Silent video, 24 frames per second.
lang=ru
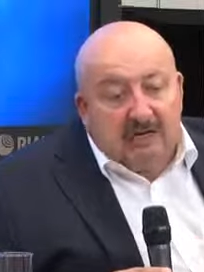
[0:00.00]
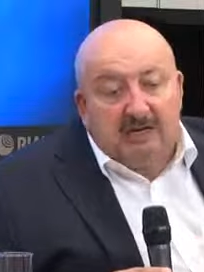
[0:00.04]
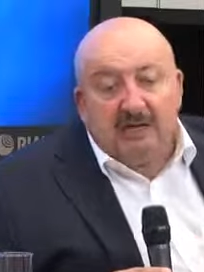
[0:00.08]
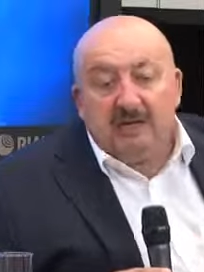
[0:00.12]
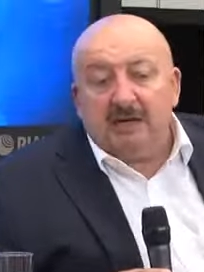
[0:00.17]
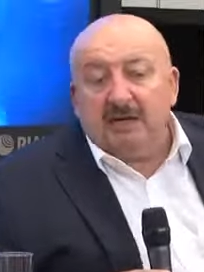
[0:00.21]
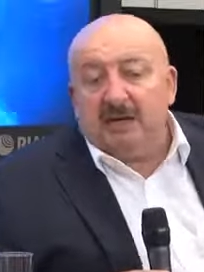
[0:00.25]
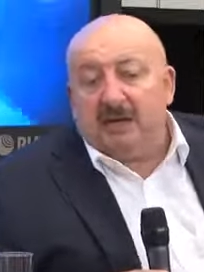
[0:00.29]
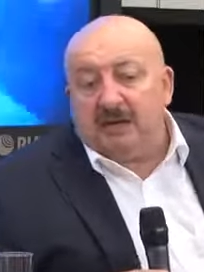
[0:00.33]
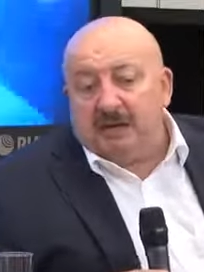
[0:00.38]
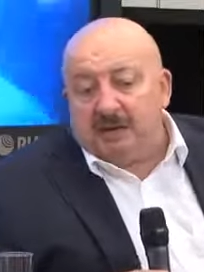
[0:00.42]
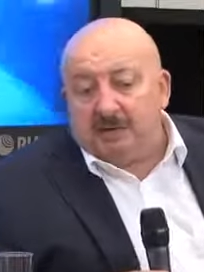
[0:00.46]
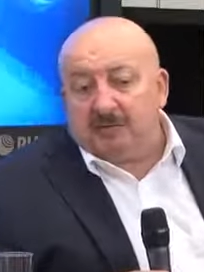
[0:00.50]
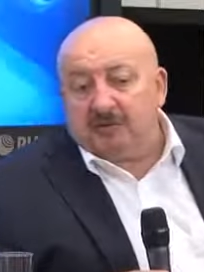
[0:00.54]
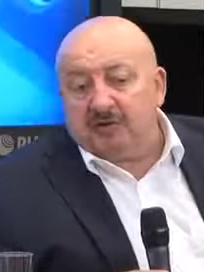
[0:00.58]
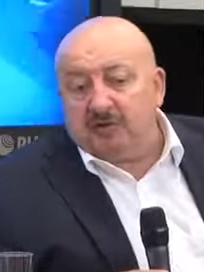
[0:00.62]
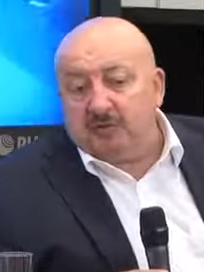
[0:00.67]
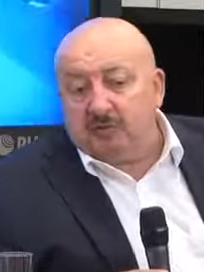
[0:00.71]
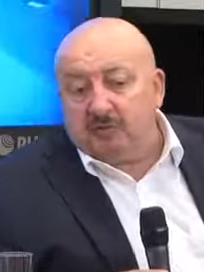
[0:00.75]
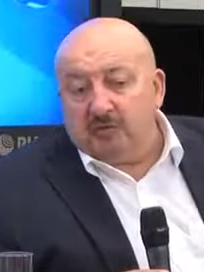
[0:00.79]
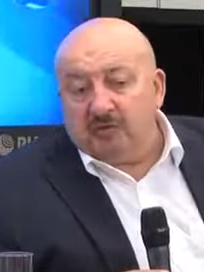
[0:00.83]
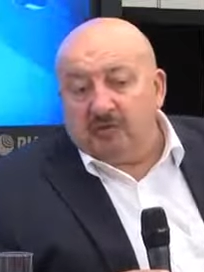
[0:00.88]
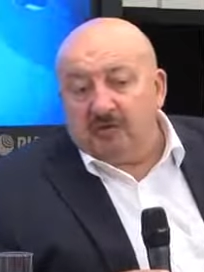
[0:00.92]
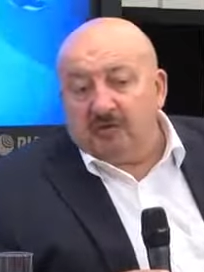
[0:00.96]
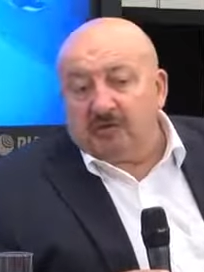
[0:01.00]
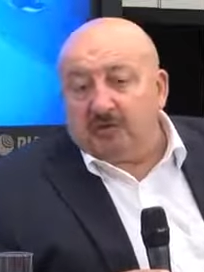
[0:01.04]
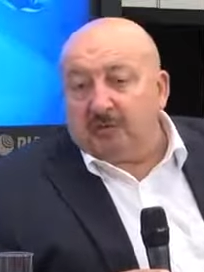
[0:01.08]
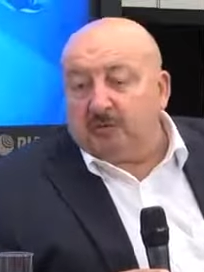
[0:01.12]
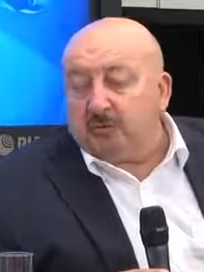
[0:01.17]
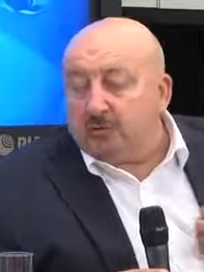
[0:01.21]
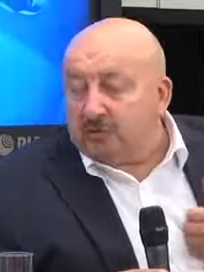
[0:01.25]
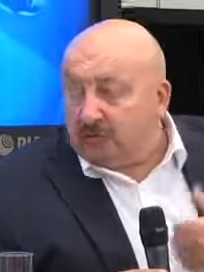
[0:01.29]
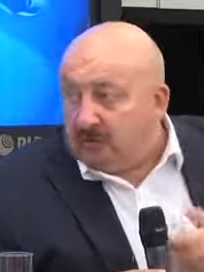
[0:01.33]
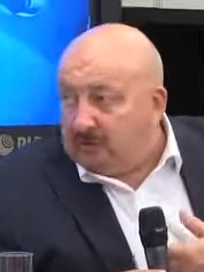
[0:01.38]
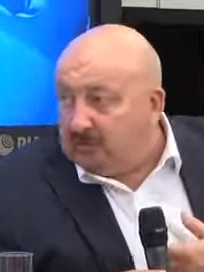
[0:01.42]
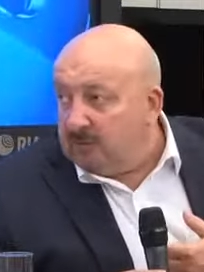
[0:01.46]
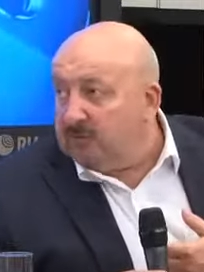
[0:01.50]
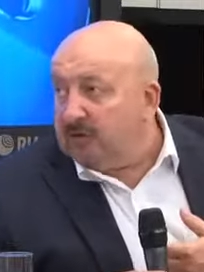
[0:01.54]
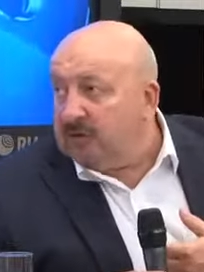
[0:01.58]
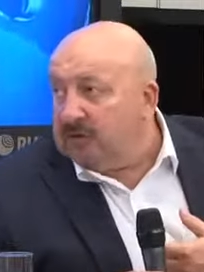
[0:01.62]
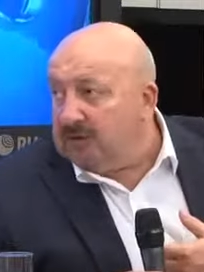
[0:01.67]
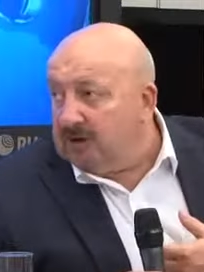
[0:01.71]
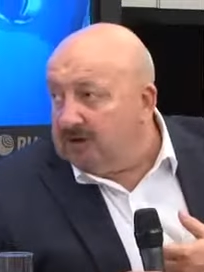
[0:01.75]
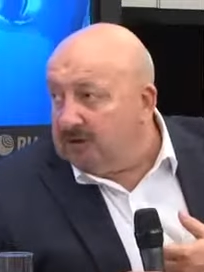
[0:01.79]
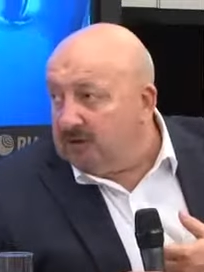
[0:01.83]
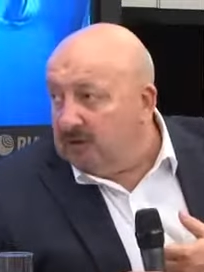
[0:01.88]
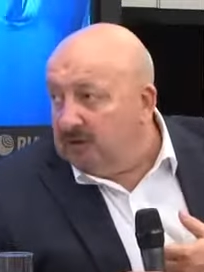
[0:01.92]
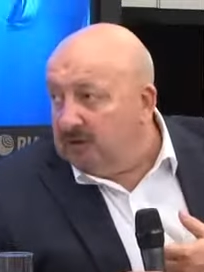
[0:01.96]
Они нелегально почему есть? Да потому что
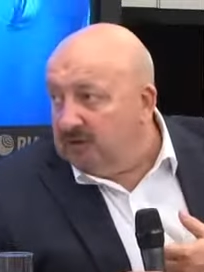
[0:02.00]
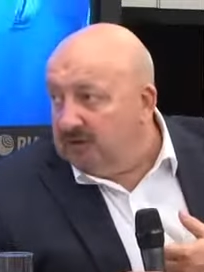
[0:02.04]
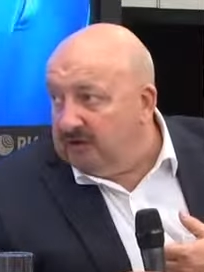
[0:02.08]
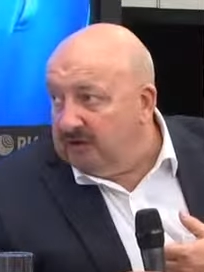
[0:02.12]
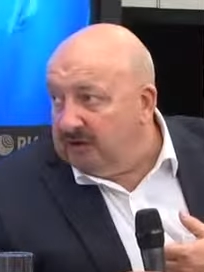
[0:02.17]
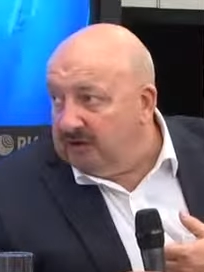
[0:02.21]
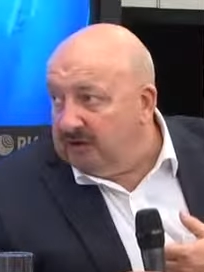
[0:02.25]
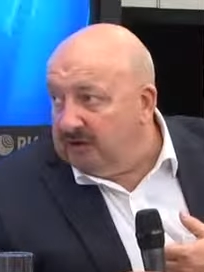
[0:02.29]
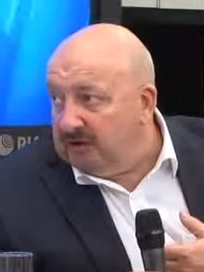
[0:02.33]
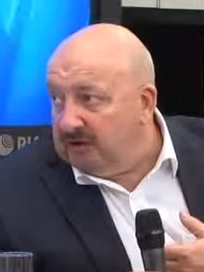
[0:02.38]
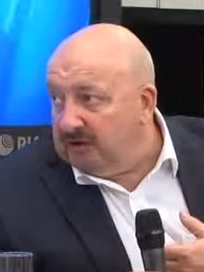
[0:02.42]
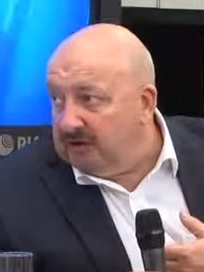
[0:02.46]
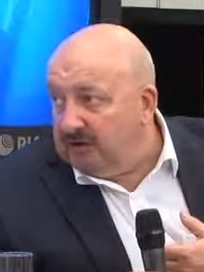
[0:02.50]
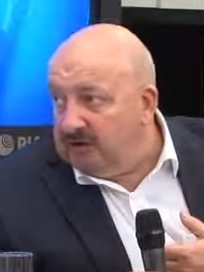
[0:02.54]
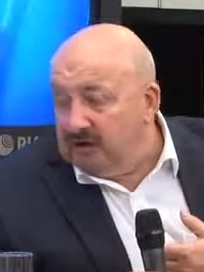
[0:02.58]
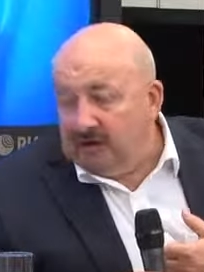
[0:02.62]
работодателю выгодно –